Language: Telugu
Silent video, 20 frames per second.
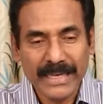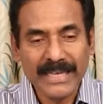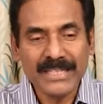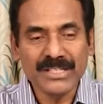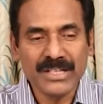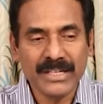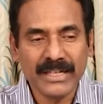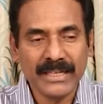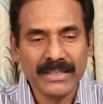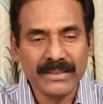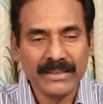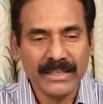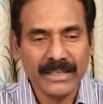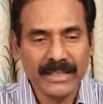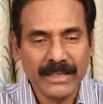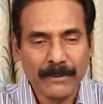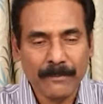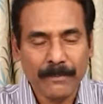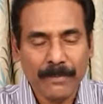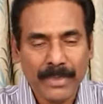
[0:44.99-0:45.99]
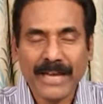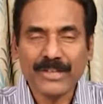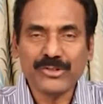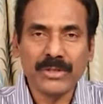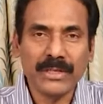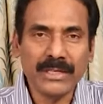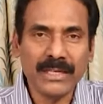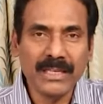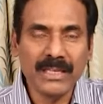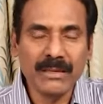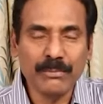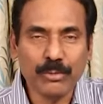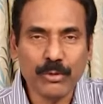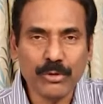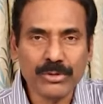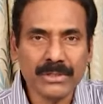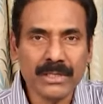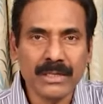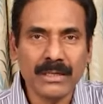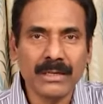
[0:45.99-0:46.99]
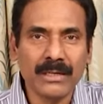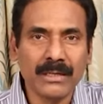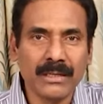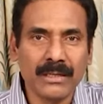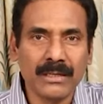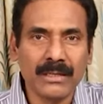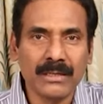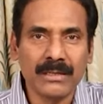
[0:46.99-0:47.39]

ఏం జరిగింది యాక్చువల్గా ఈ పోస్టల్